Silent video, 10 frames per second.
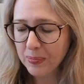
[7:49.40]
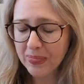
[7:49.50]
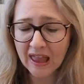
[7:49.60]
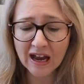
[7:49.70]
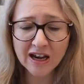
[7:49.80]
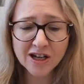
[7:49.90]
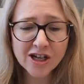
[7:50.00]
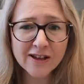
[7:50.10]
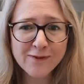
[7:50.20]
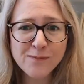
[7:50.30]
Alors,
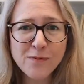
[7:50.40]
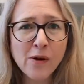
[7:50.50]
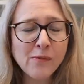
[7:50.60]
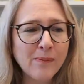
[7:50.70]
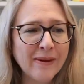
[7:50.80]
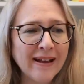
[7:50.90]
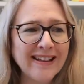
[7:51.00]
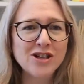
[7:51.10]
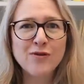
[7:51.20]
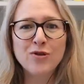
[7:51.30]
gênez-vous pas, me
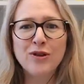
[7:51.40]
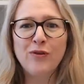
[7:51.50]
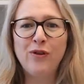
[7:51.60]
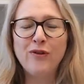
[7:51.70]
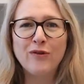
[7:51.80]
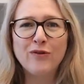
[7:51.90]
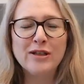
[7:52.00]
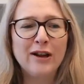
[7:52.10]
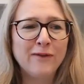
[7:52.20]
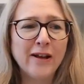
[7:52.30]
partager vos défis avec vos
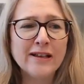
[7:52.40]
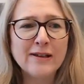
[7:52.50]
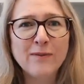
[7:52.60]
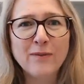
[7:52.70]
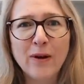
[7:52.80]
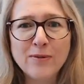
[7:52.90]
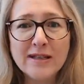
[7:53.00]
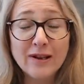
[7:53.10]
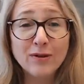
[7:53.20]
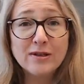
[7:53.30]
enfants. Ça me fait
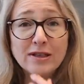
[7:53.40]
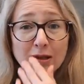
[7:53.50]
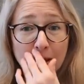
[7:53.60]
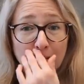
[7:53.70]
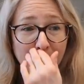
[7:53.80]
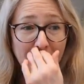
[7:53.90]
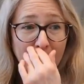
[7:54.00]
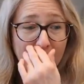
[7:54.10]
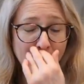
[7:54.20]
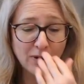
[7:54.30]
plaisir aussi de
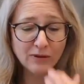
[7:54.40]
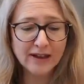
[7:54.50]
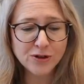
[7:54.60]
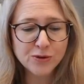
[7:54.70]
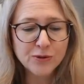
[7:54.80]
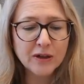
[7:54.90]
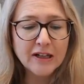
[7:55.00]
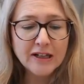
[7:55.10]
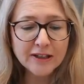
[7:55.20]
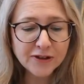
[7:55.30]
répondre là-dessus.
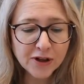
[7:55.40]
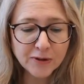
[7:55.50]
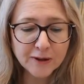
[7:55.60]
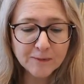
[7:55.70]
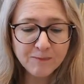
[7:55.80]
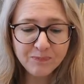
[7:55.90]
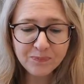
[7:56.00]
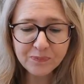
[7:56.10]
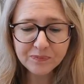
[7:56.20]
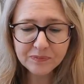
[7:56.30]
Donc, euh,
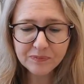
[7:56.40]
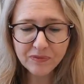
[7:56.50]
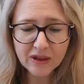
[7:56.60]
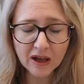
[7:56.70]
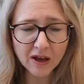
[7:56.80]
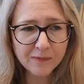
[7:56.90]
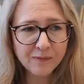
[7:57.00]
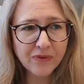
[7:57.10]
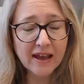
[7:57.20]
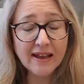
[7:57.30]

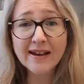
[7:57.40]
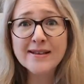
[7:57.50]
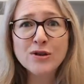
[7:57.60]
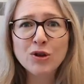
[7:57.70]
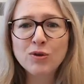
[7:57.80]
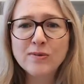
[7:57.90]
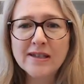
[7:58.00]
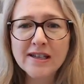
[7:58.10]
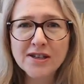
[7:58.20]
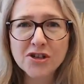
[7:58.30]
quand ils sont tout
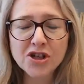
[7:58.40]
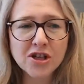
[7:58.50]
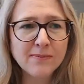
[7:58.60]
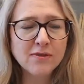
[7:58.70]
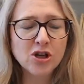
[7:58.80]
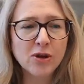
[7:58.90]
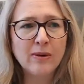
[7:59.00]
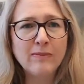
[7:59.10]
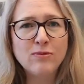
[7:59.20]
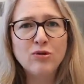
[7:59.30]
petits, ce que j'aimais
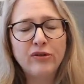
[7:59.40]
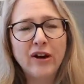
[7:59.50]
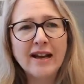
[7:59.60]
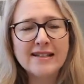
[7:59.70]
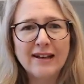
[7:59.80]
beaucoup faire, c'est aller